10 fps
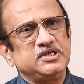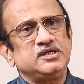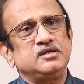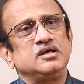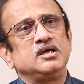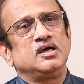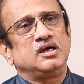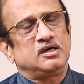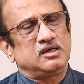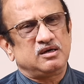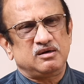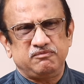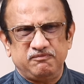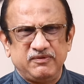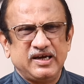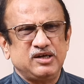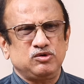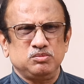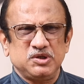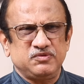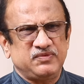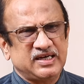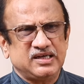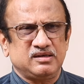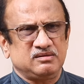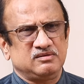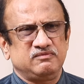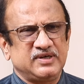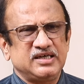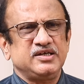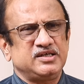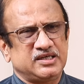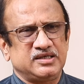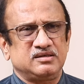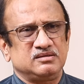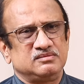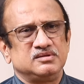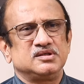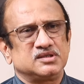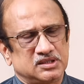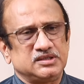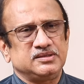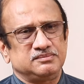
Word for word: మీట్ ఫ్యాట్ టు మచ్ ఫ్యాట్ ఫ్యాటీ డయట్ అది